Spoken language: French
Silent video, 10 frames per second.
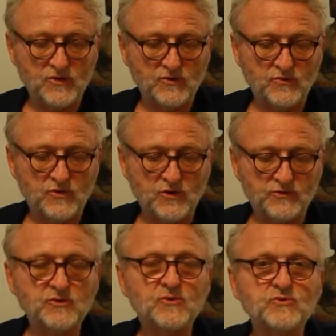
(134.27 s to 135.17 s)
couleur
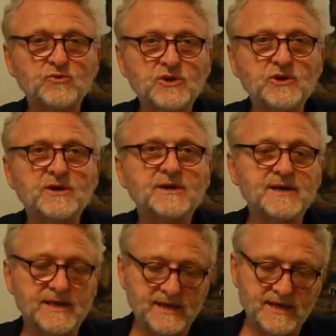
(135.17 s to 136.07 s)
de rouille
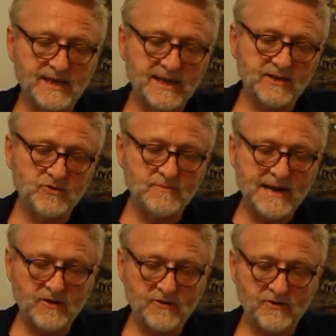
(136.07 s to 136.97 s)
et de
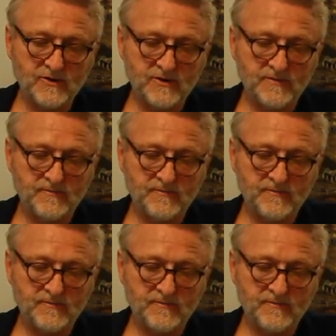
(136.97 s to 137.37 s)
malheur.